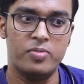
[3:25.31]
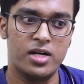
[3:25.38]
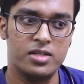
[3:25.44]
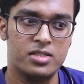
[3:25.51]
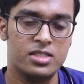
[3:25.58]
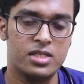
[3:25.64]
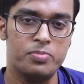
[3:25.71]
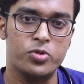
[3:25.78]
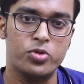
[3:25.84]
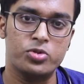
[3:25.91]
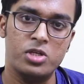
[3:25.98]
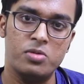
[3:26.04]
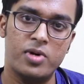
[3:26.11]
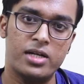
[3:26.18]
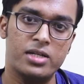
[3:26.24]
বাচ্চা
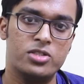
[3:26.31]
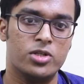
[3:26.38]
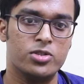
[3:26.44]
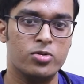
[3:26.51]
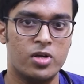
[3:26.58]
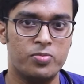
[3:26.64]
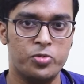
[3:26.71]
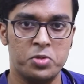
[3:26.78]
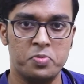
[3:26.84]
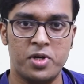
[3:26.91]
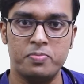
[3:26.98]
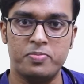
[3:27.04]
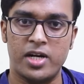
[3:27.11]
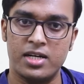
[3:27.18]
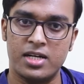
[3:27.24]
প্রতিবার যতটা
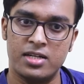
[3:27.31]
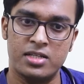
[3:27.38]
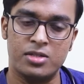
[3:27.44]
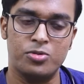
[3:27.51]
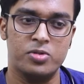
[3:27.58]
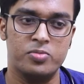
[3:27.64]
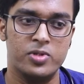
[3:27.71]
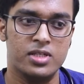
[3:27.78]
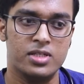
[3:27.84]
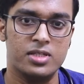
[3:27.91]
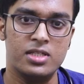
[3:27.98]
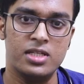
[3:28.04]
পরিমাণ পায়খানা করবে